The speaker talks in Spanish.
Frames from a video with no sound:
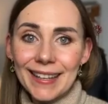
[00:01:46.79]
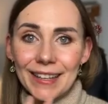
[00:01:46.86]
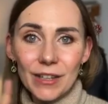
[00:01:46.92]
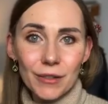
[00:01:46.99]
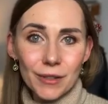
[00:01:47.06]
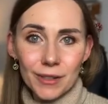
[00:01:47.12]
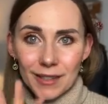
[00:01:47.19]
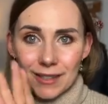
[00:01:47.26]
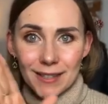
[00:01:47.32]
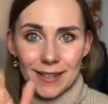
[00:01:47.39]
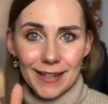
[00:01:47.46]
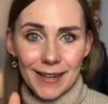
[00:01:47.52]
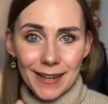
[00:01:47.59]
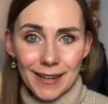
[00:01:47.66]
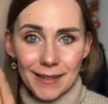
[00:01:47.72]
Quiero que
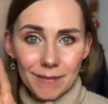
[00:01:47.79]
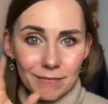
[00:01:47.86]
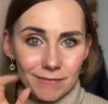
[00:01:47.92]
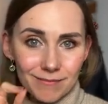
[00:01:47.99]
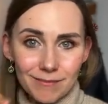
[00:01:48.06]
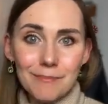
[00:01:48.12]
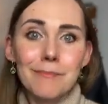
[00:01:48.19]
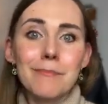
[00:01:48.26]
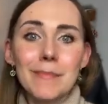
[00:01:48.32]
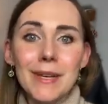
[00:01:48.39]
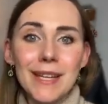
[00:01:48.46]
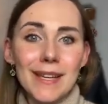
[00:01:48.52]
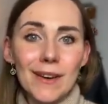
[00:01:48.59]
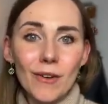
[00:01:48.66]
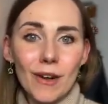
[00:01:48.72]
sea
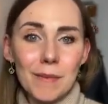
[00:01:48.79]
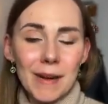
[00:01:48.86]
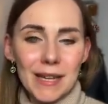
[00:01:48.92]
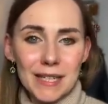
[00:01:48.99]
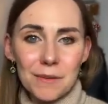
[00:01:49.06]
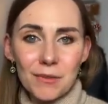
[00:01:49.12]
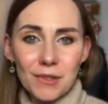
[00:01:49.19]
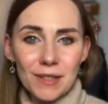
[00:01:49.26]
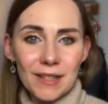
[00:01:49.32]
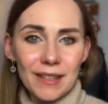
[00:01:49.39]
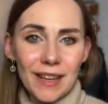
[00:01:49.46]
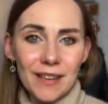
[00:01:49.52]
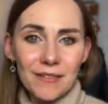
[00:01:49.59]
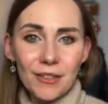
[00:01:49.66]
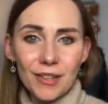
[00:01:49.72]
media hora máximo este live,